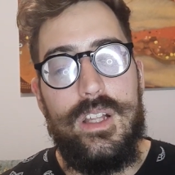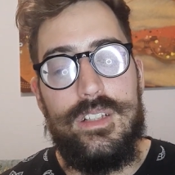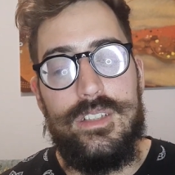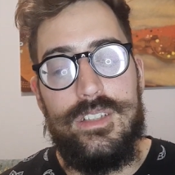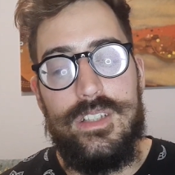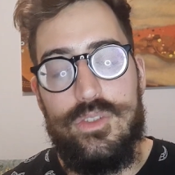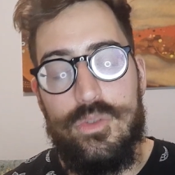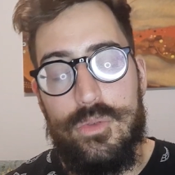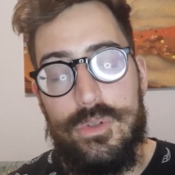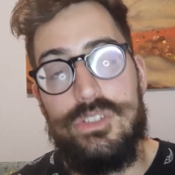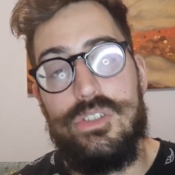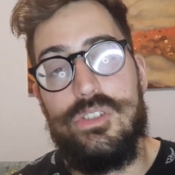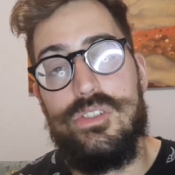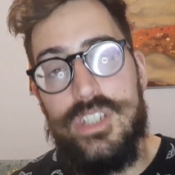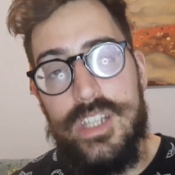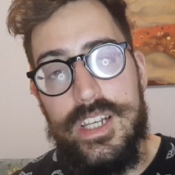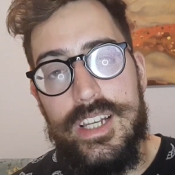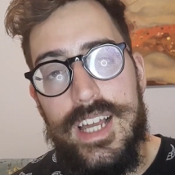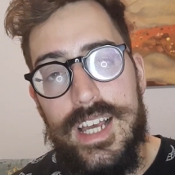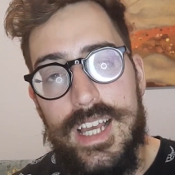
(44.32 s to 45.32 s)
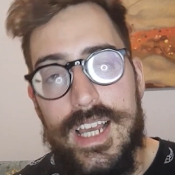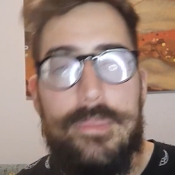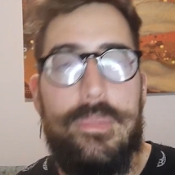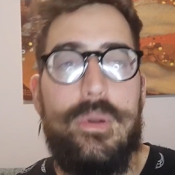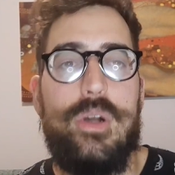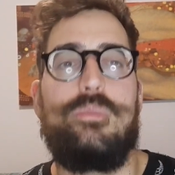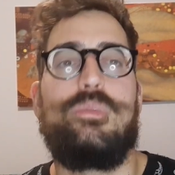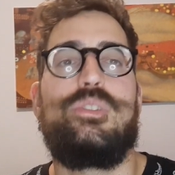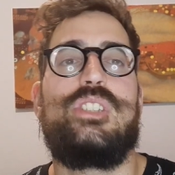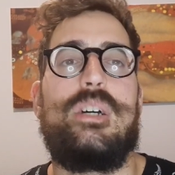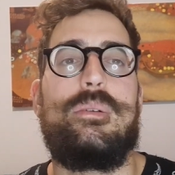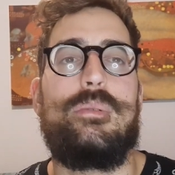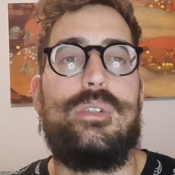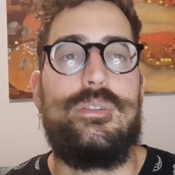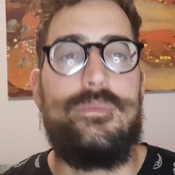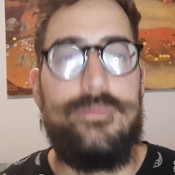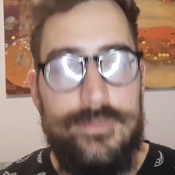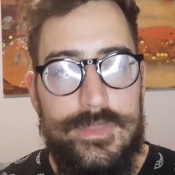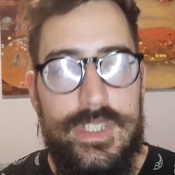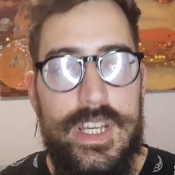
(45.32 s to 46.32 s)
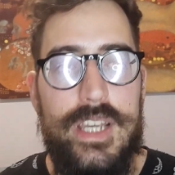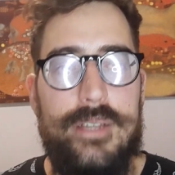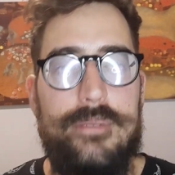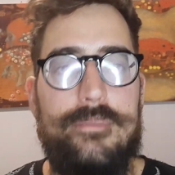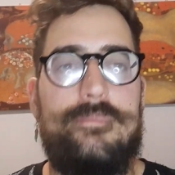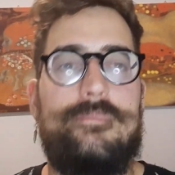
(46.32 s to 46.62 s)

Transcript: Detto questo sigla e poi cominciamo, dai!